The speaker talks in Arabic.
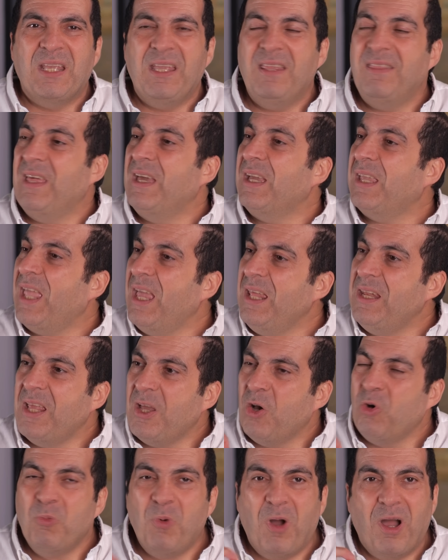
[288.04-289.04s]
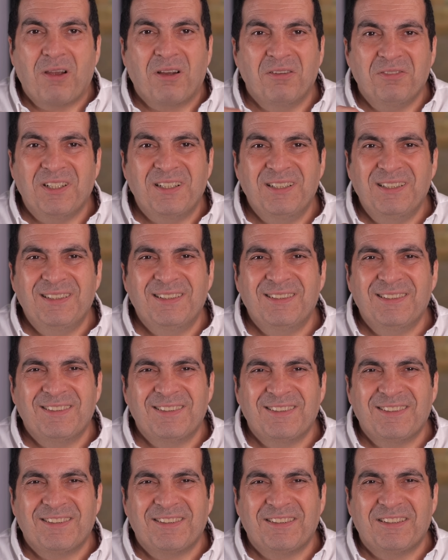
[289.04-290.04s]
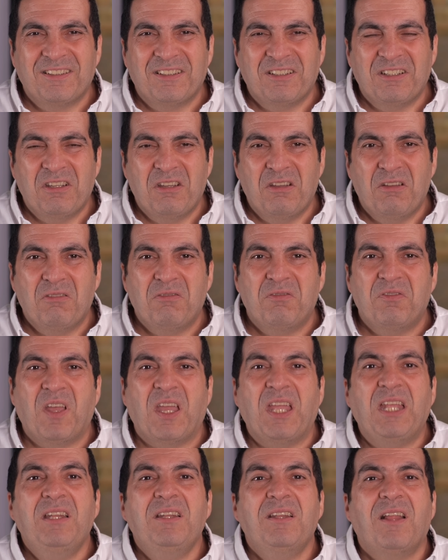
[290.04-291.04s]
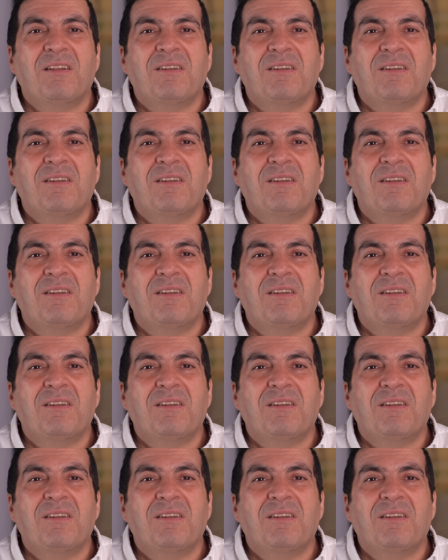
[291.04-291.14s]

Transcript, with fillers: اذا كان يوم عرفه فان